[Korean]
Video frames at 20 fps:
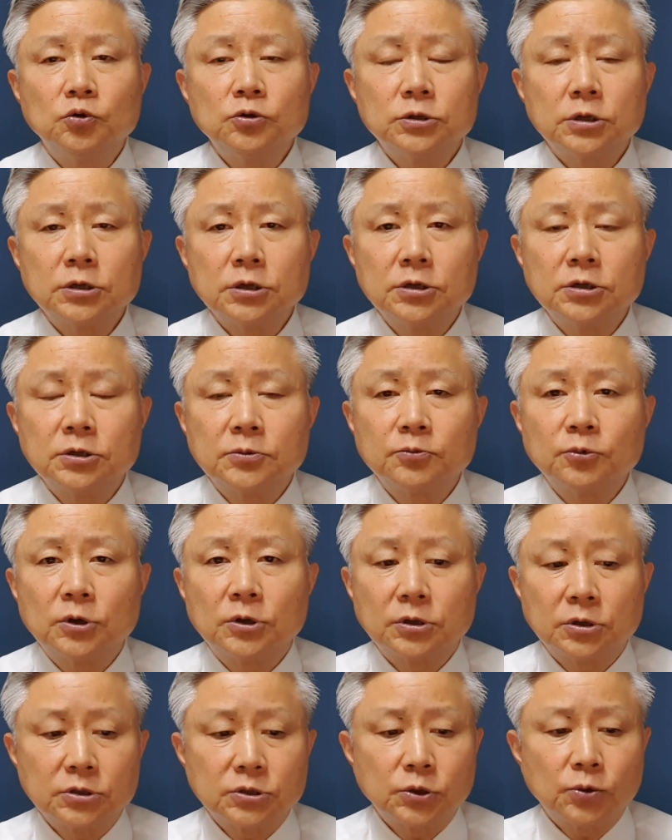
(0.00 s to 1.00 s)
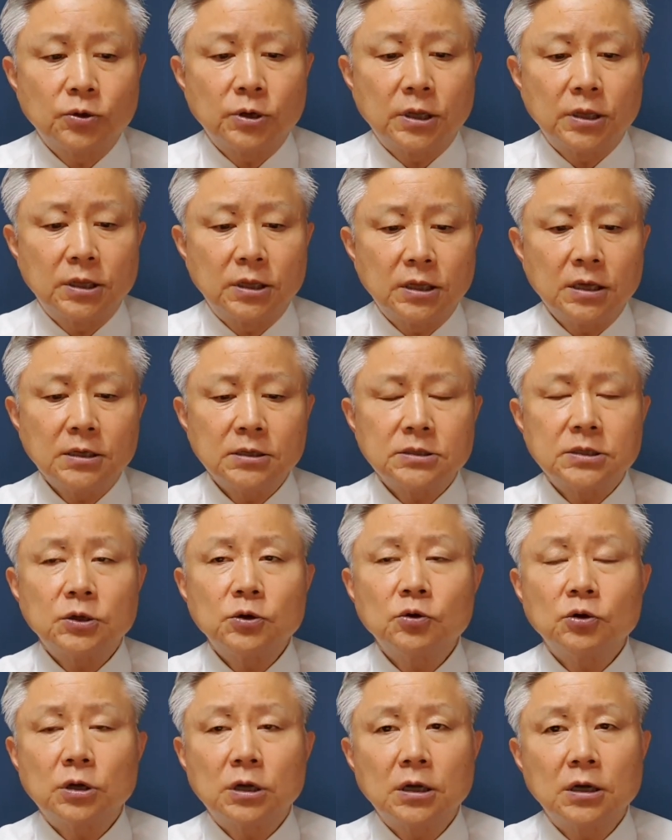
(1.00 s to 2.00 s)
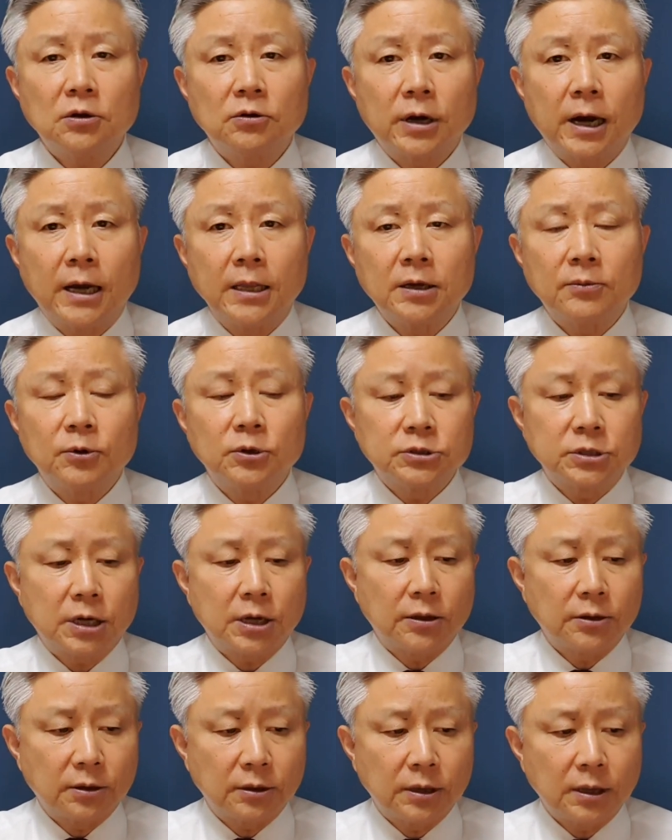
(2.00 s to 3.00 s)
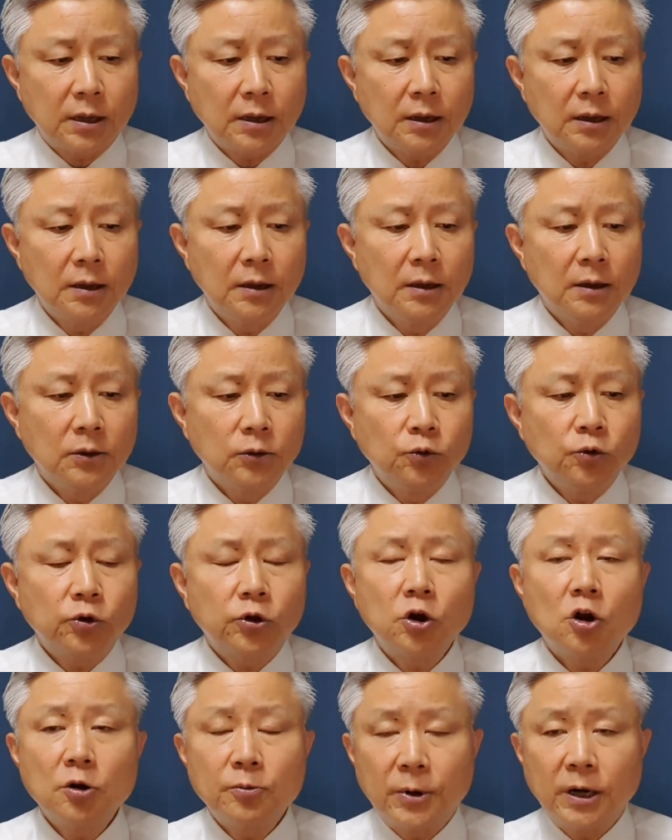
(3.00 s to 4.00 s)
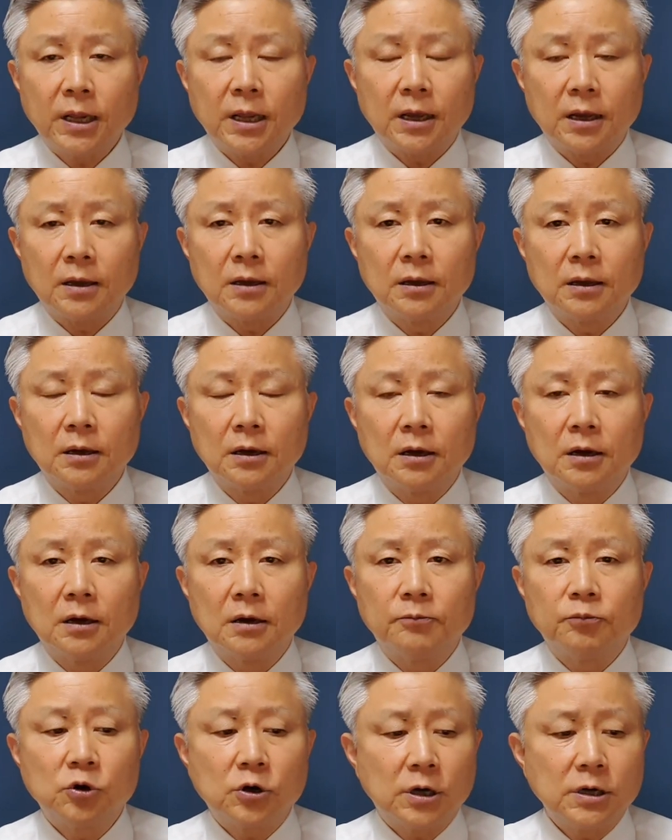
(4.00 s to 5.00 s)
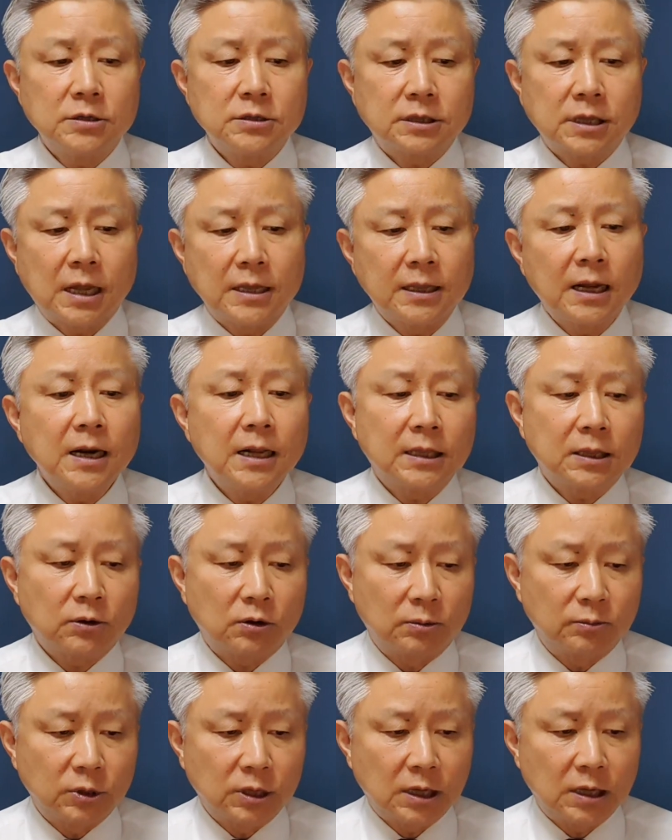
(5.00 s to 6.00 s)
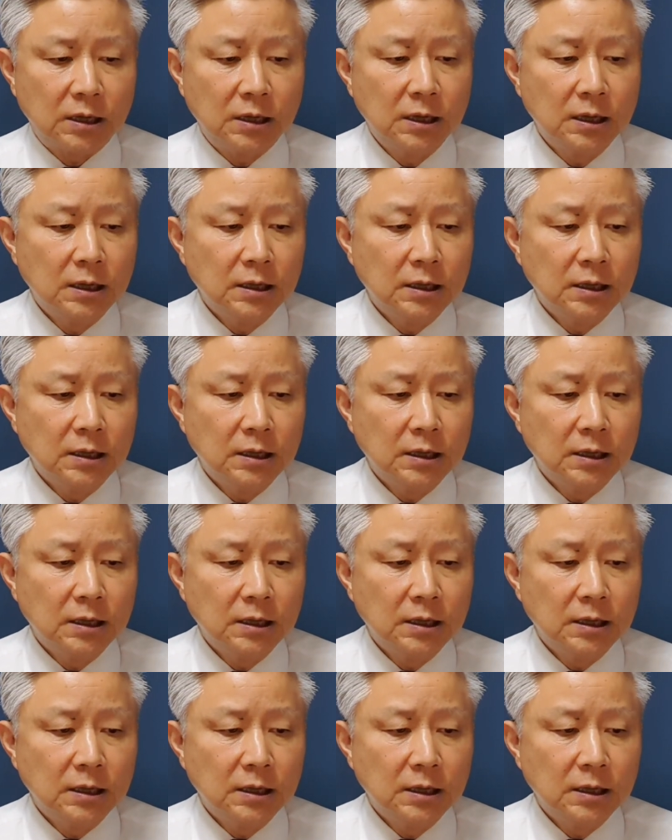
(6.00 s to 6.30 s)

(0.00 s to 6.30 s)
윤석열 정부가 들어서고 난 뒤에 새롭게 라인업을 시켰는데 6개월 만에 북한에서 다 날렸다고 합니다.